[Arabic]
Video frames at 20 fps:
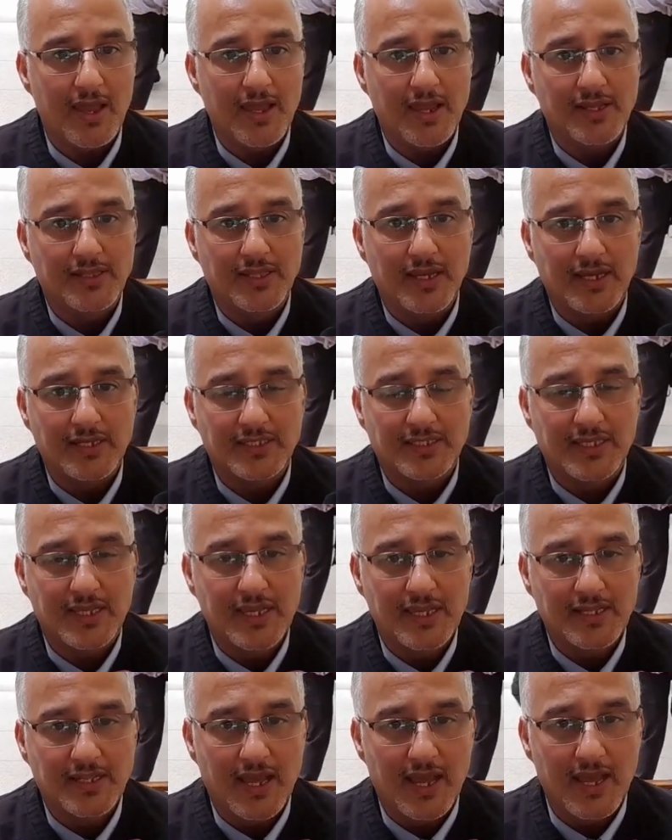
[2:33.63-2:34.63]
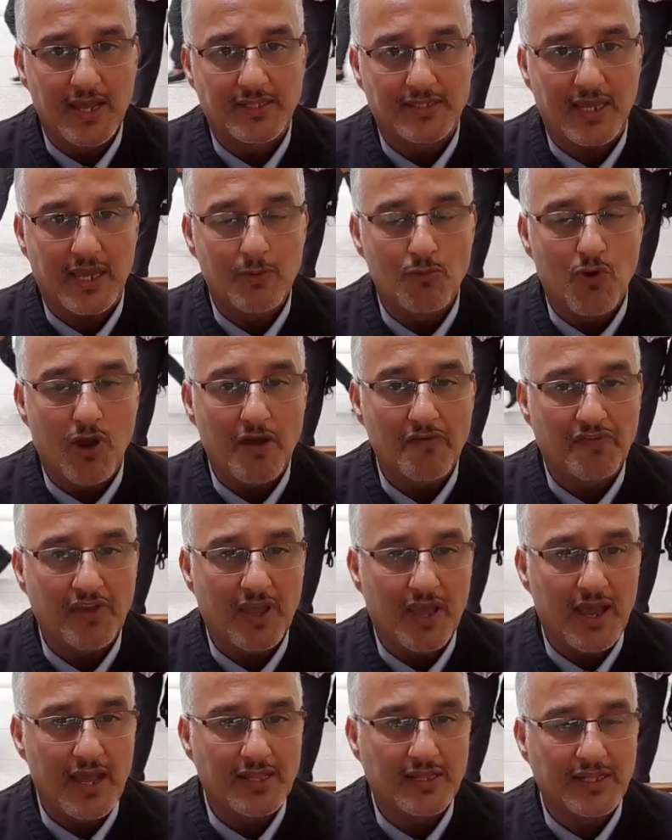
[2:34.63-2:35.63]
احدى السيدات
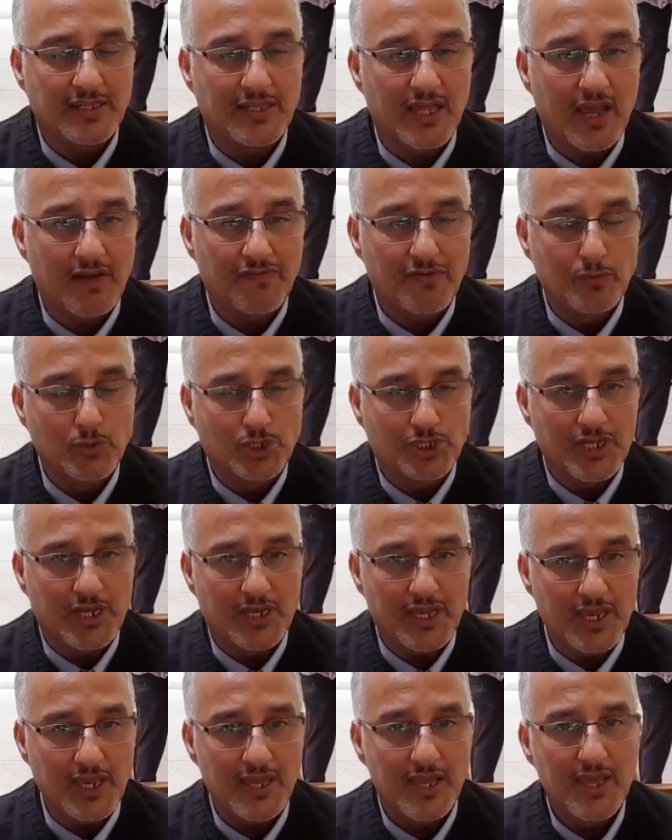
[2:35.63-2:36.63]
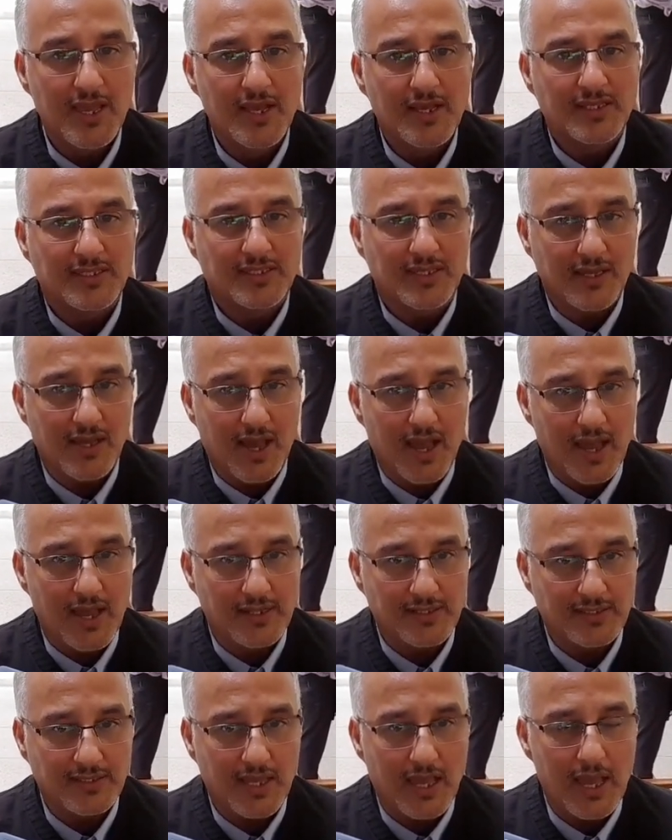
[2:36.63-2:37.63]
المرافقات للطرف المشتكي
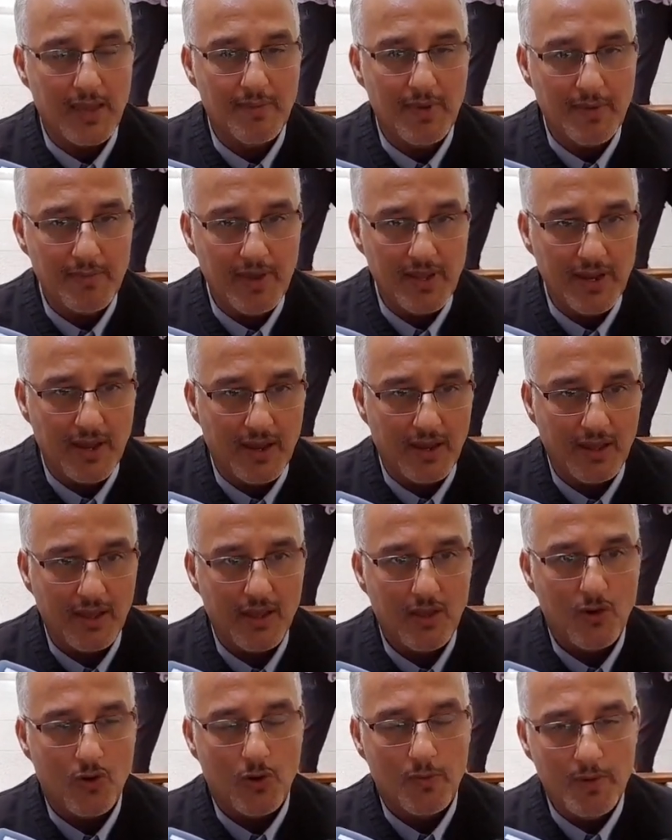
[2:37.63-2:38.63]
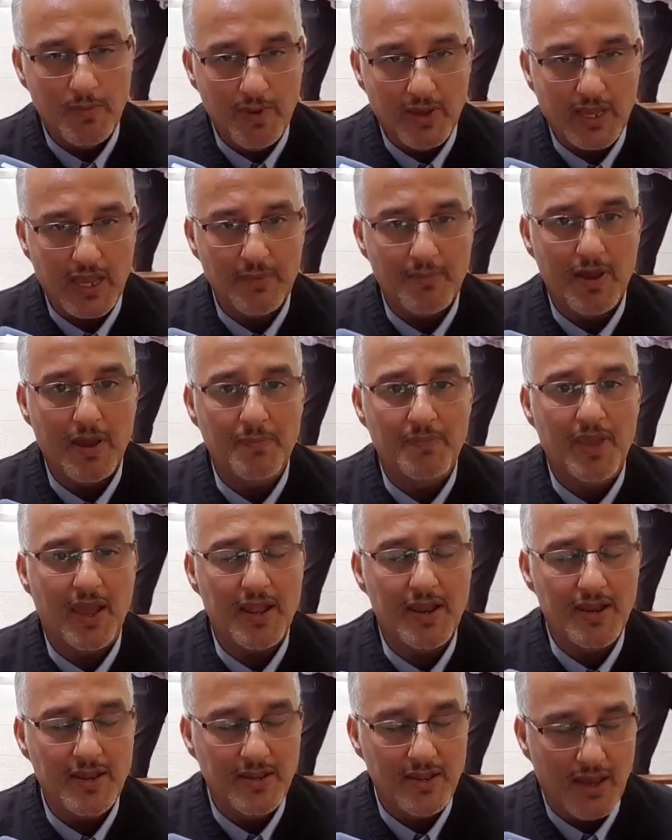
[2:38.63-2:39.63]
صرحت امامنا وبالمحكمه
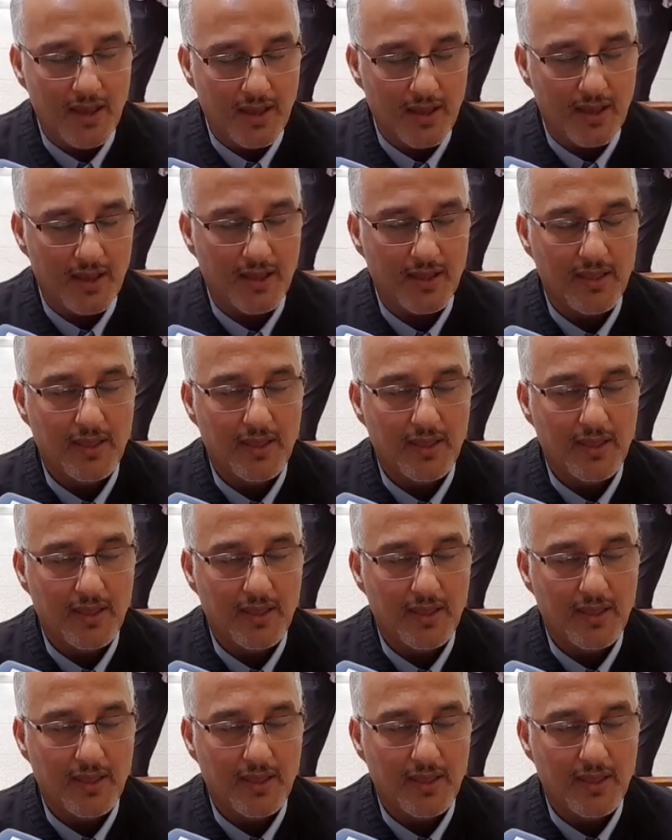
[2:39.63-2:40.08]
بان